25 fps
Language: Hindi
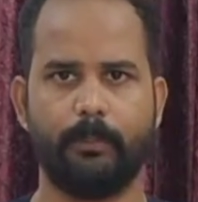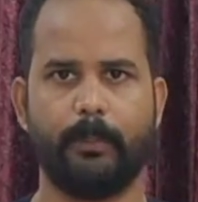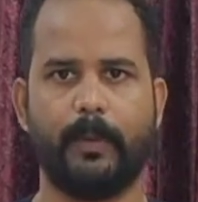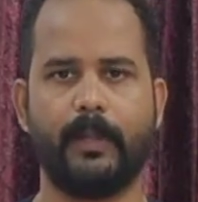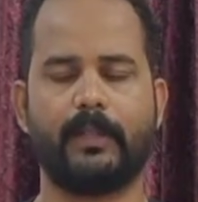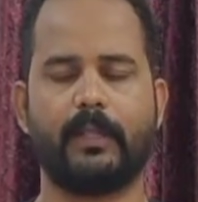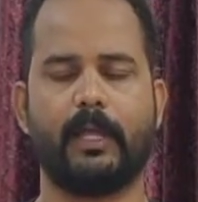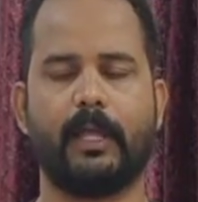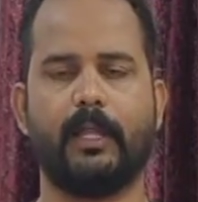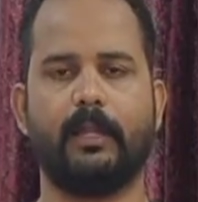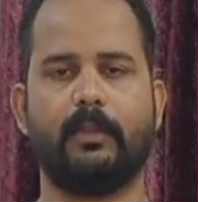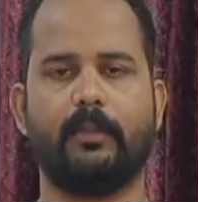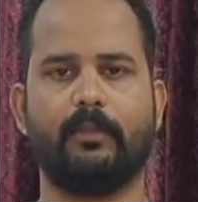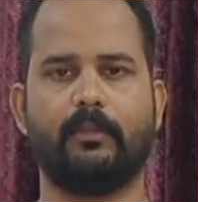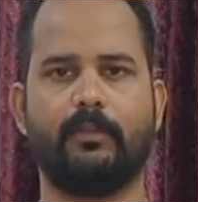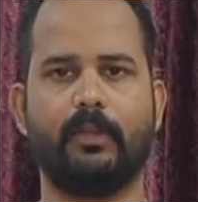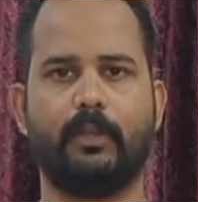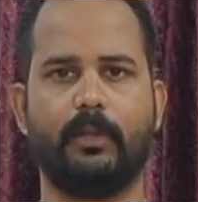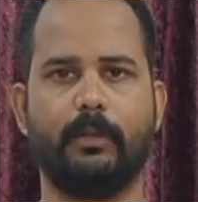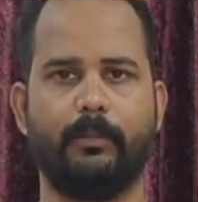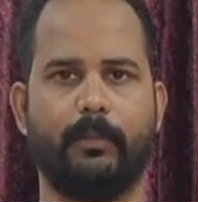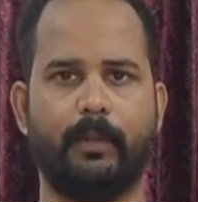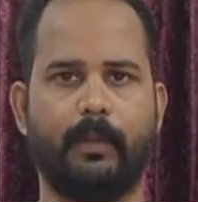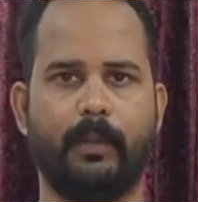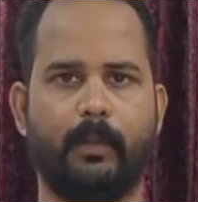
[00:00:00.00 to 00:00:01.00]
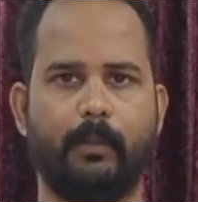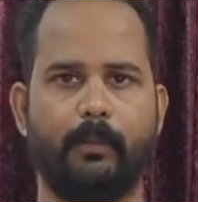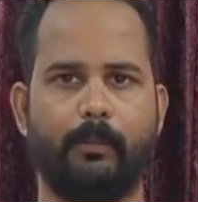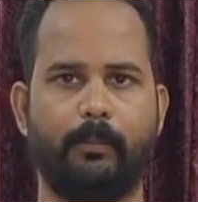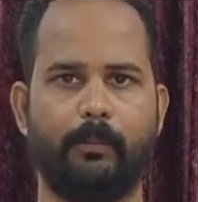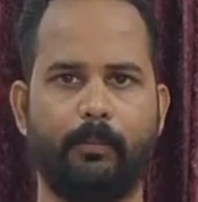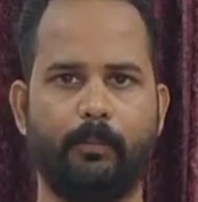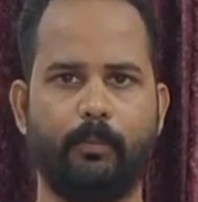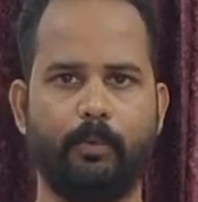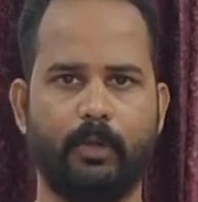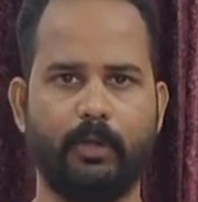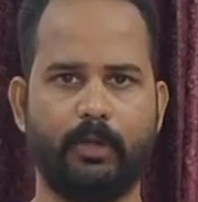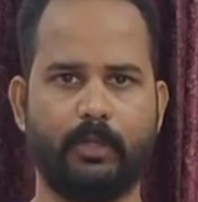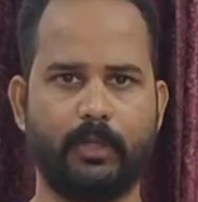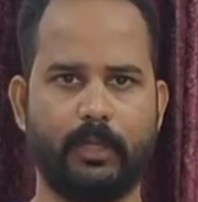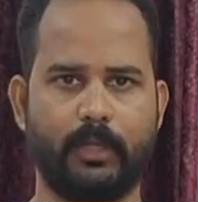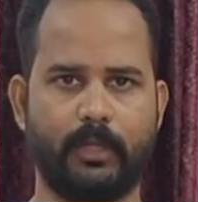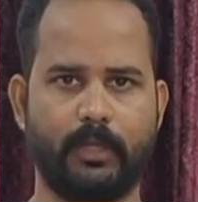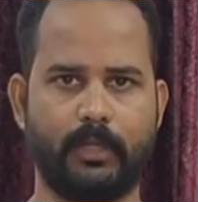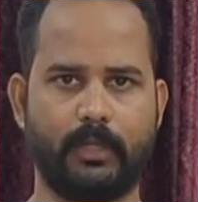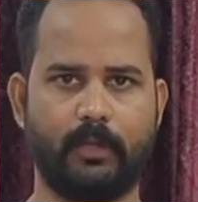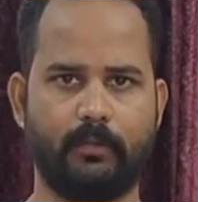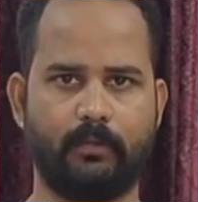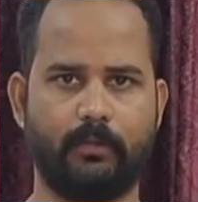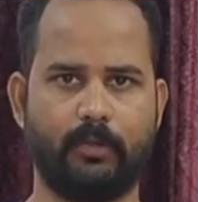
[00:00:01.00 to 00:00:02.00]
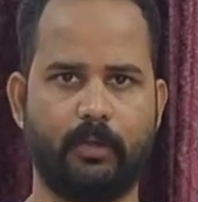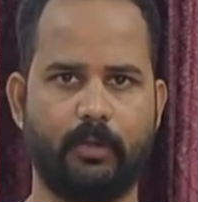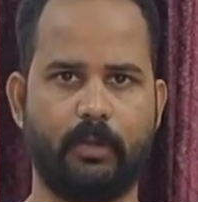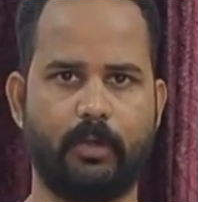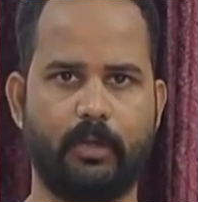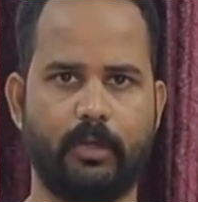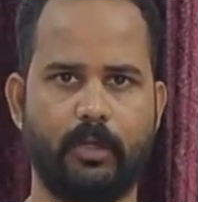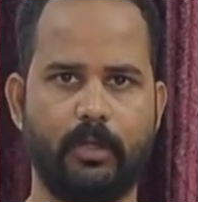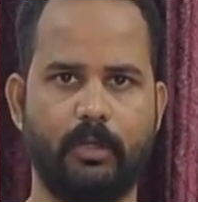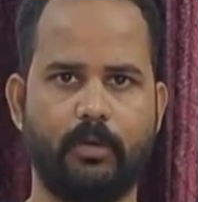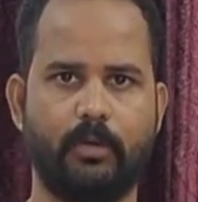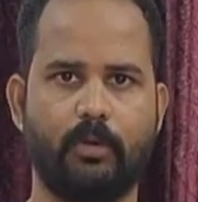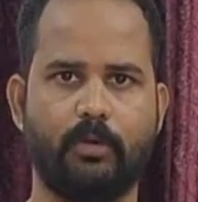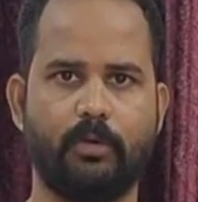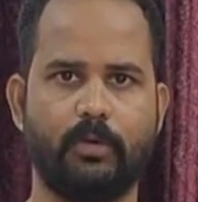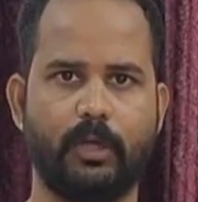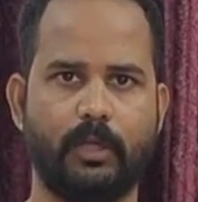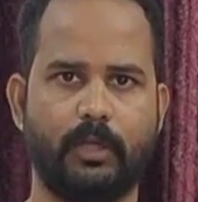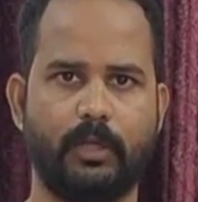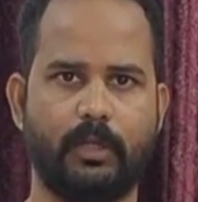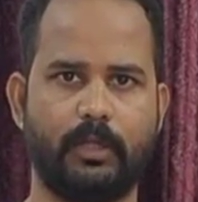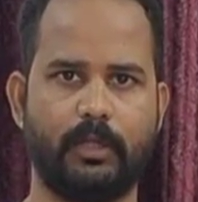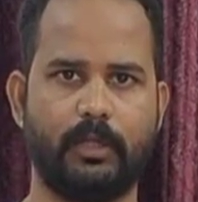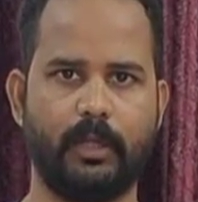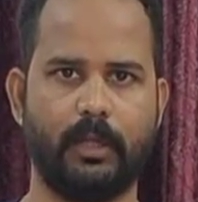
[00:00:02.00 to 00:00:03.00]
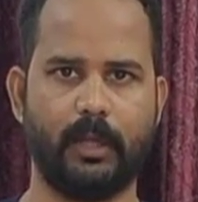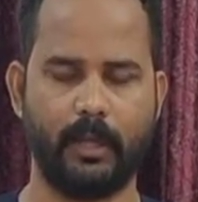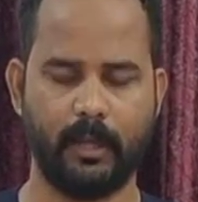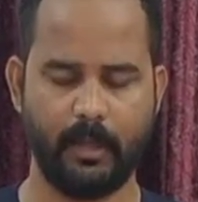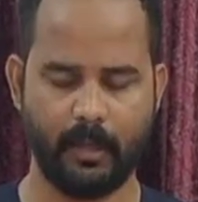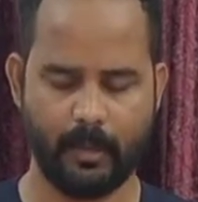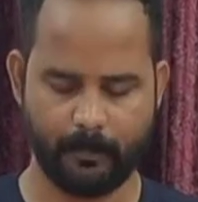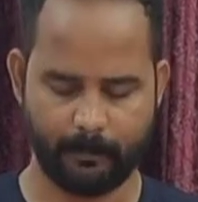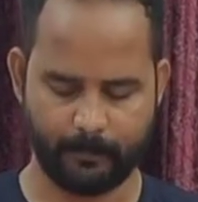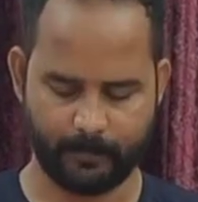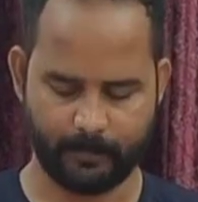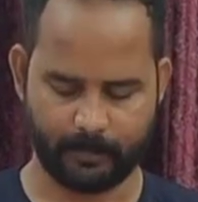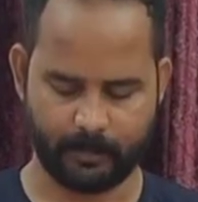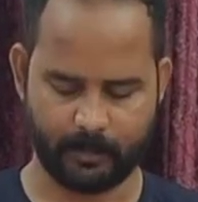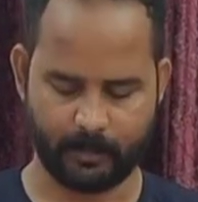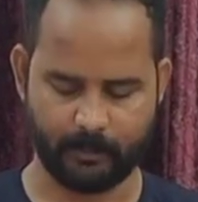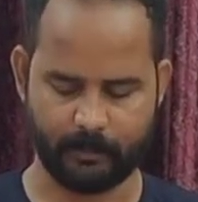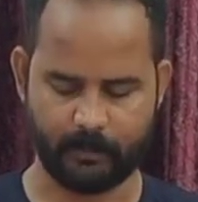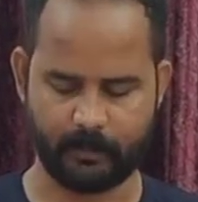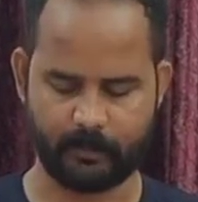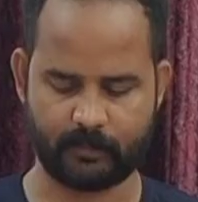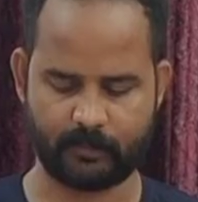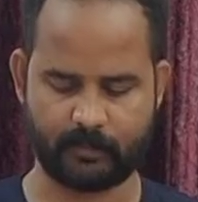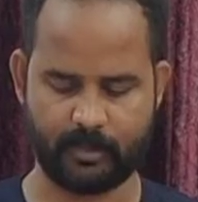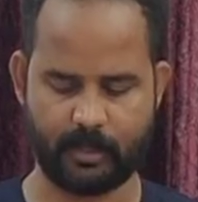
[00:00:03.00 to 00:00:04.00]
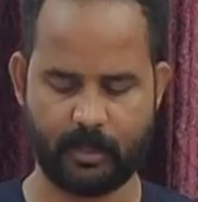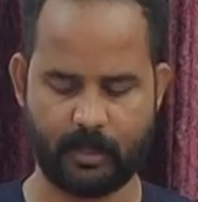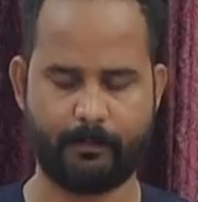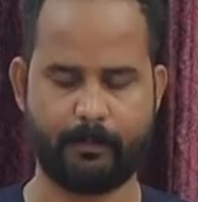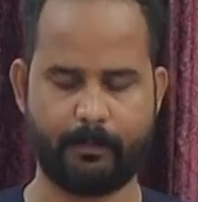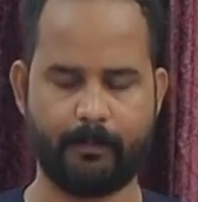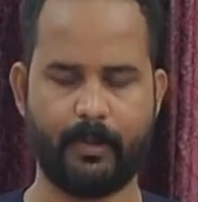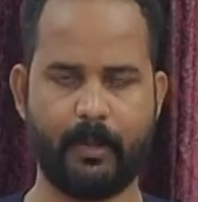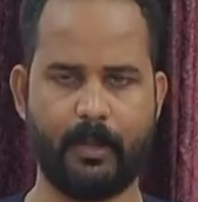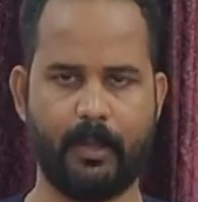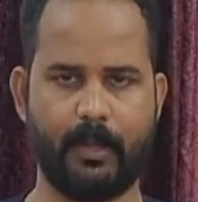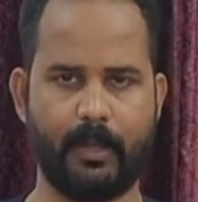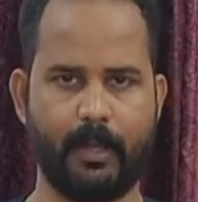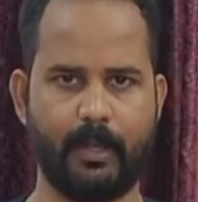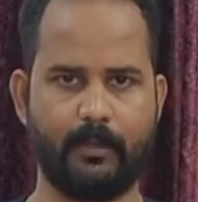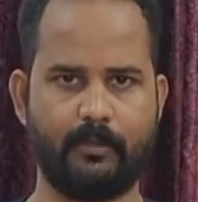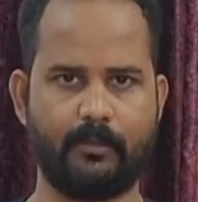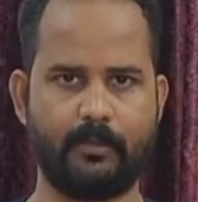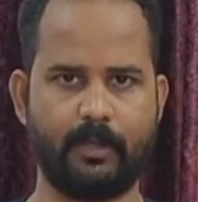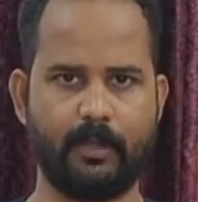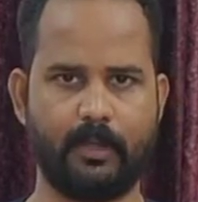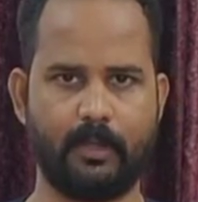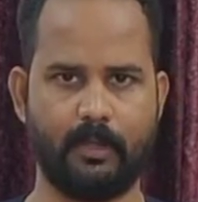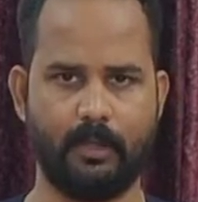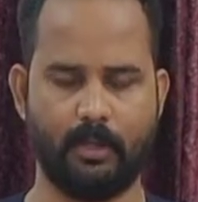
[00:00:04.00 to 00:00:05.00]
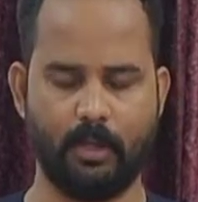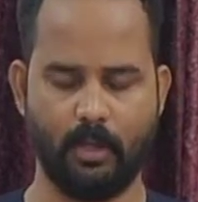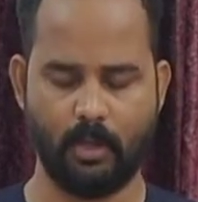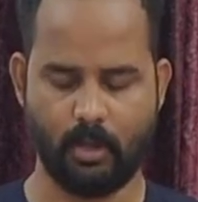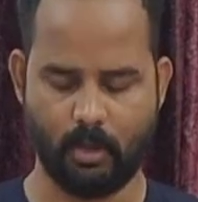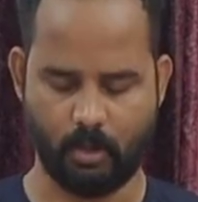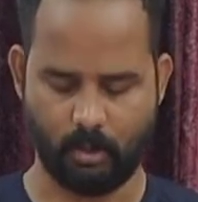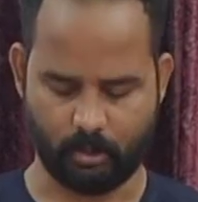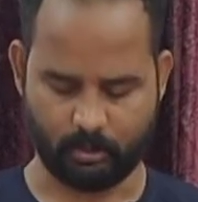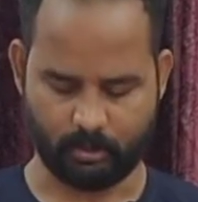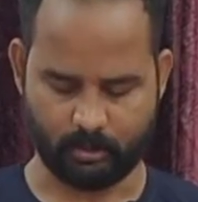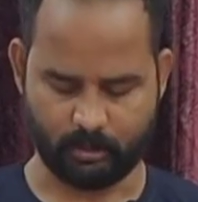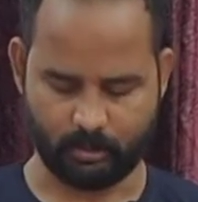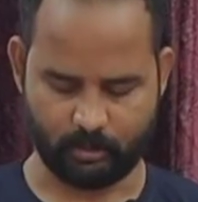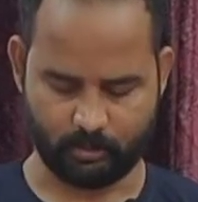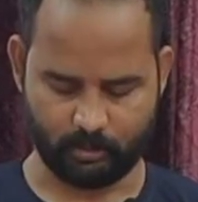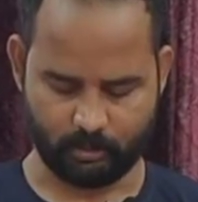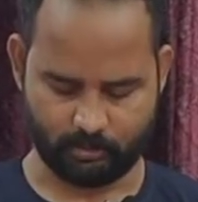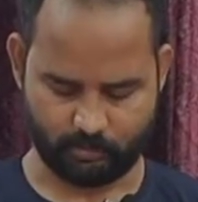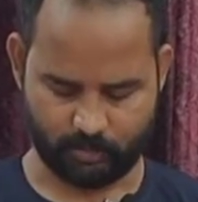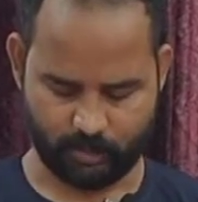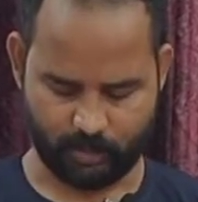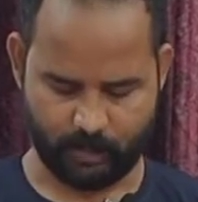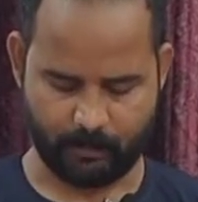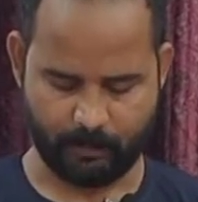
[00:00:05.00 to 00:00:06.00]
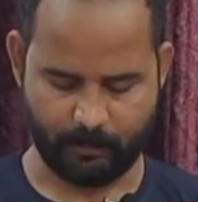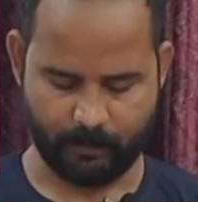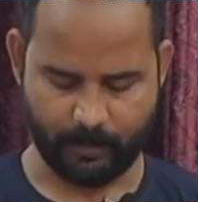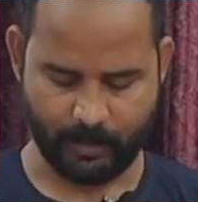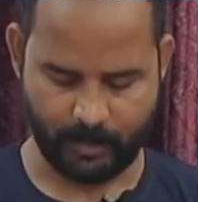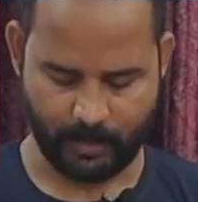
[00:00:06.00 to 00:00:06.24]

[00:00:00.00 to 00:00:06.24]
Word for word: 45 दिन में पूरी तरीके से ठीक हो जाती है प्रथम स्टेप में ऐसे और द्वितीय स्टेप में